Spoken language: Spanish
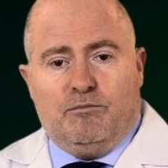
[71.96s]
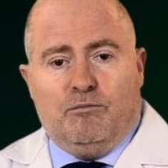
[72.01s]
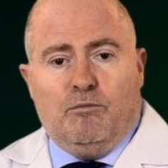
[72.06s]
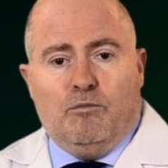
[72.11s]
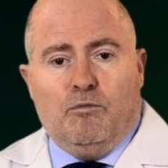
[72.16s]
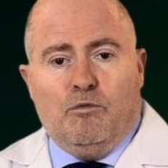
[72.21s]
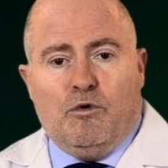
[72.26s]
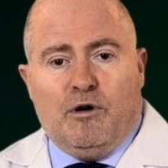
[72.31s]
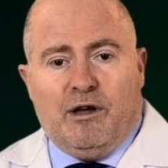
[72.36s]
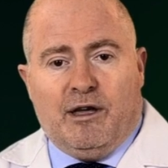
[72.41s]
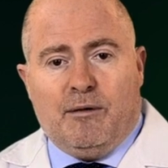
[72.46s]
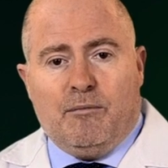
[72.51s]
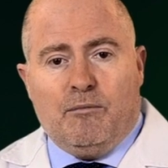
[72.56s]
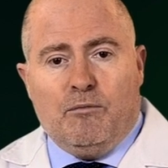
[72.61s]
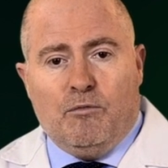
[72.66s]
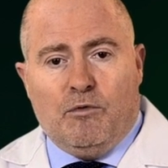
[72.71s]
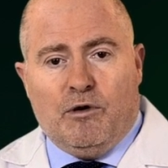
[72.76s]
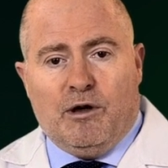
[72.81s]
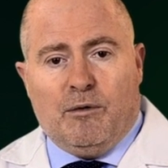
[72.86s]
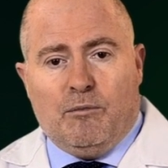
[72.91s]
muy,
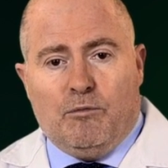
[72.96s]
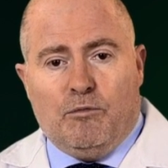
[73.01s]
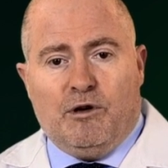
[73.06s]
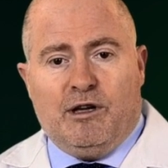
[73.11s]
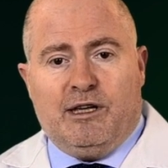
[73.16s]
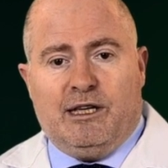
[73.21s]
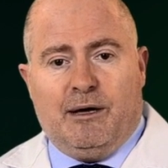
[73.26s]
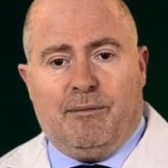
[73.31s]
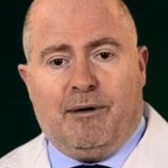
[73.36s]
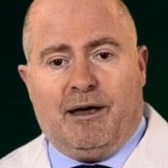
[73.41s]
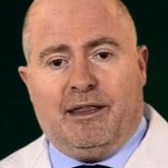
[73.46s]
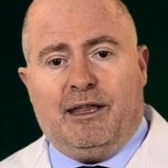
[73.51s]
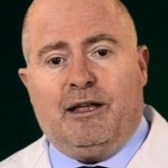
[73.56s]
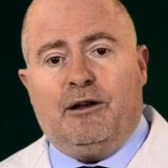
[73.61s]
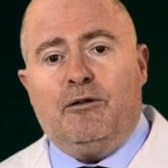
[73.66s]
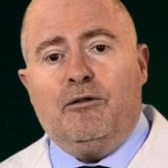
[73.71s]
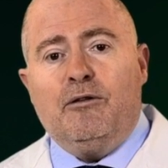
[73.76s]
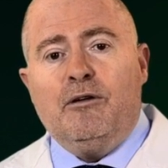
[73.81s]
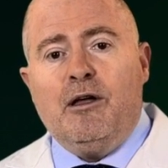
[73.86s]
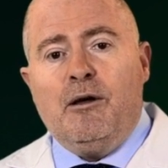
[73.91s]
muy, muy
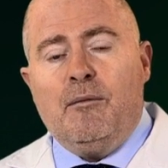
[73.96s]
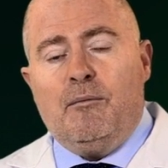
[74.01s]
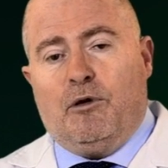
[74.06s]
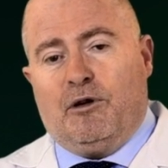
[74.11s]
llevadero,